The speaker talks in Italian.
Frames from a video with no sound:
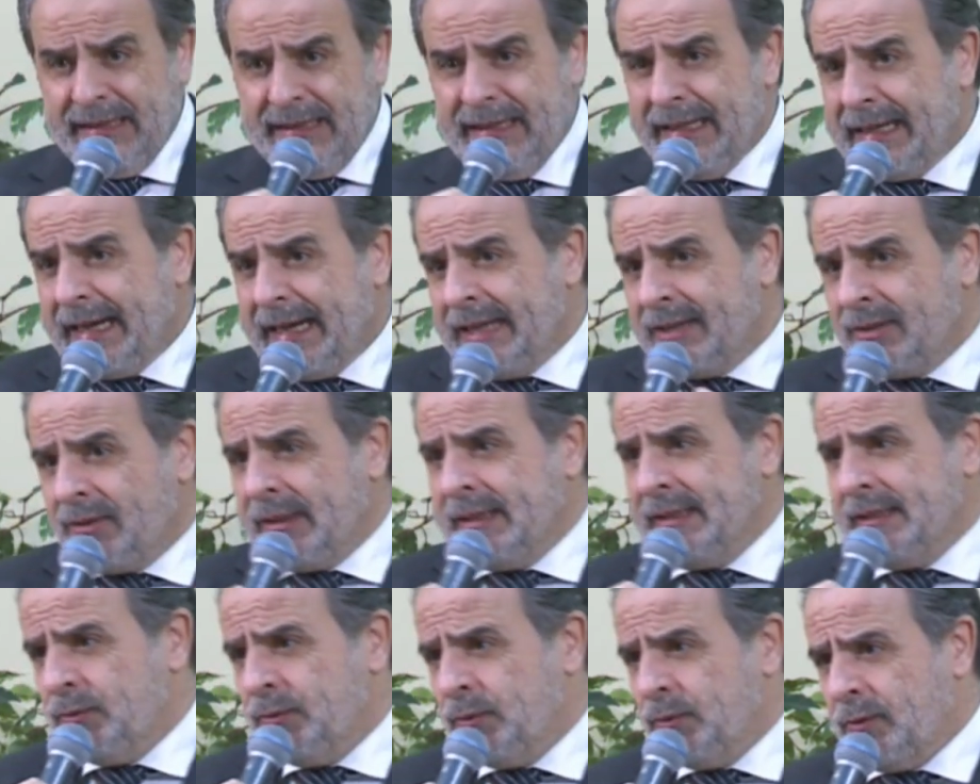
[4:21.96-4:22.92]
il canone
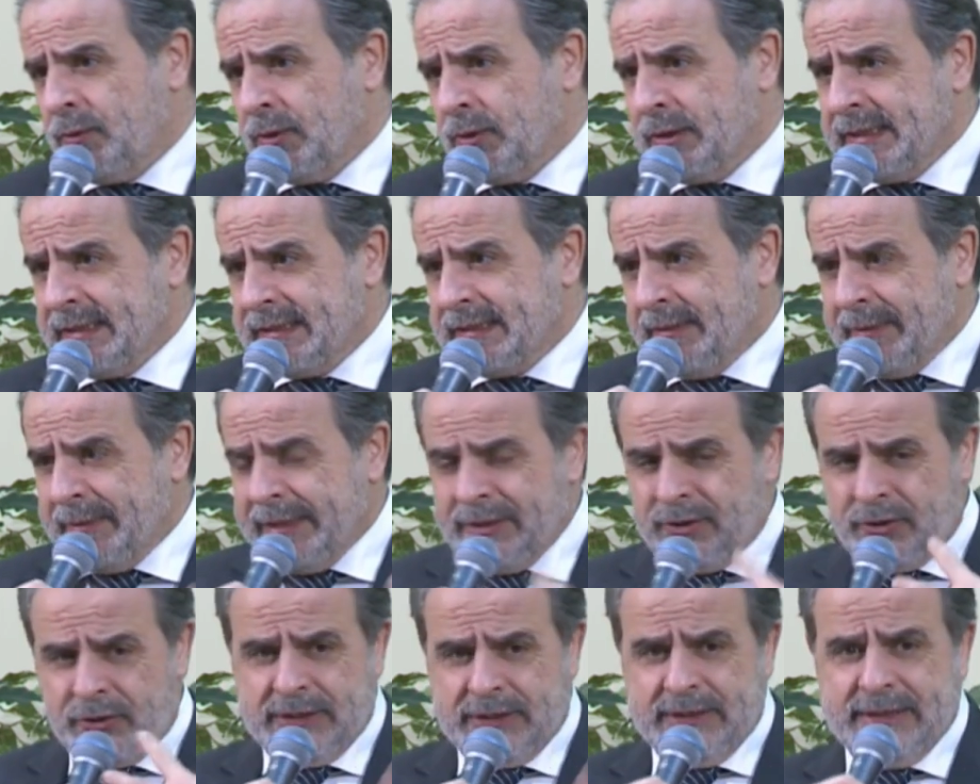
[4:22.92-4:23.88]
del Nuovo
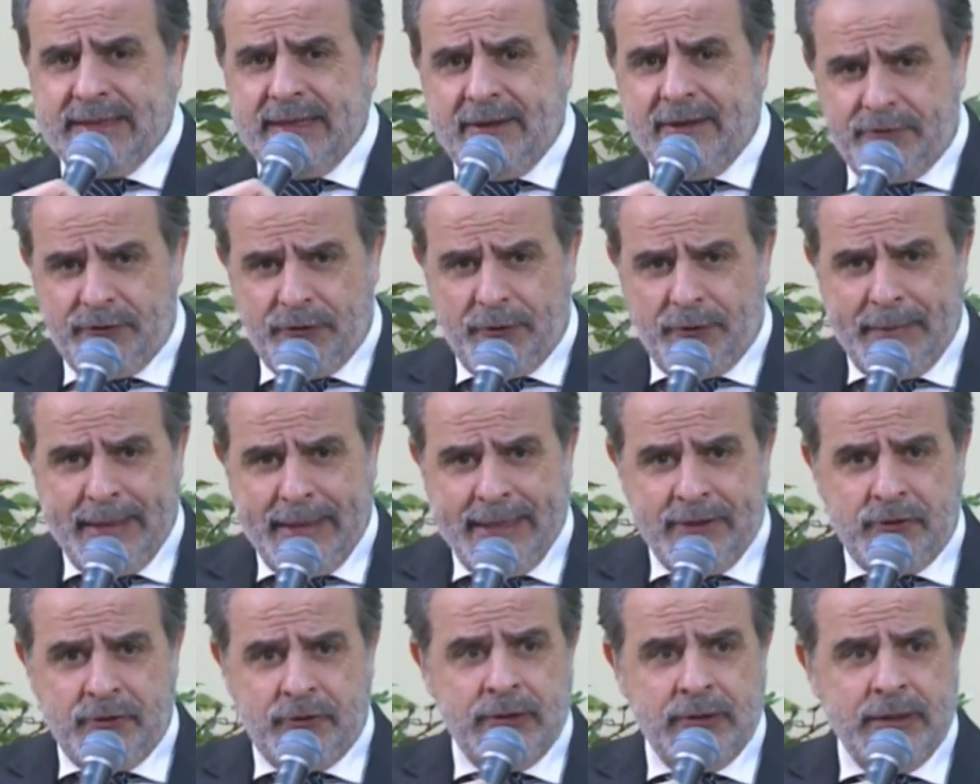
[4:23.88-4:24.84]
Testamento si sta
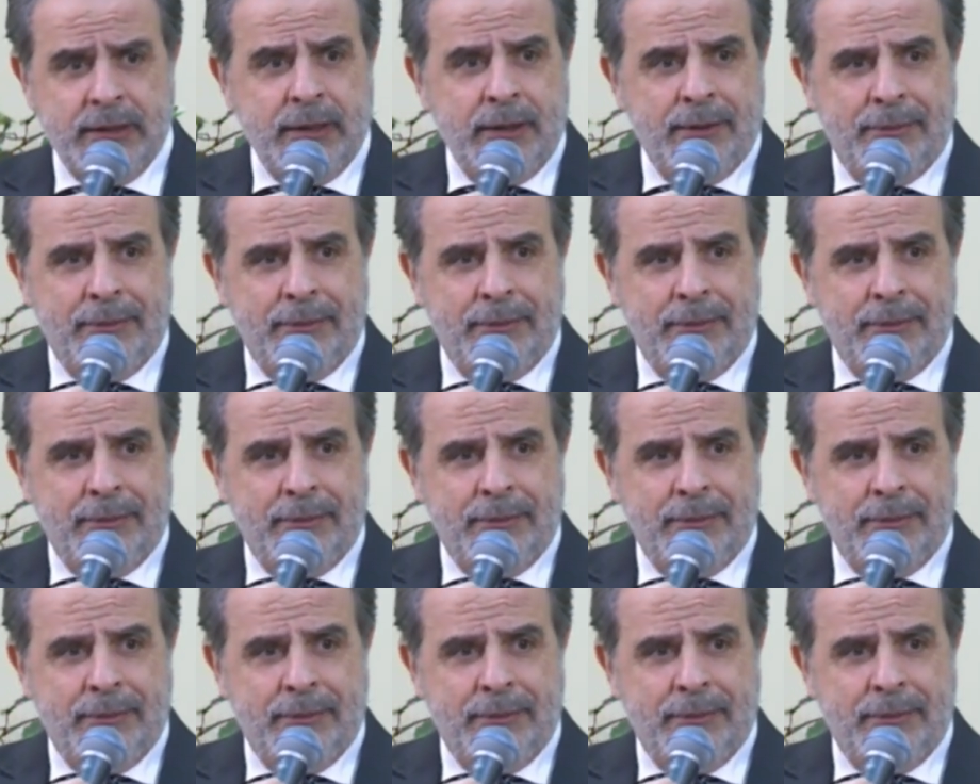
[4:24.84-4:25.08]
formando,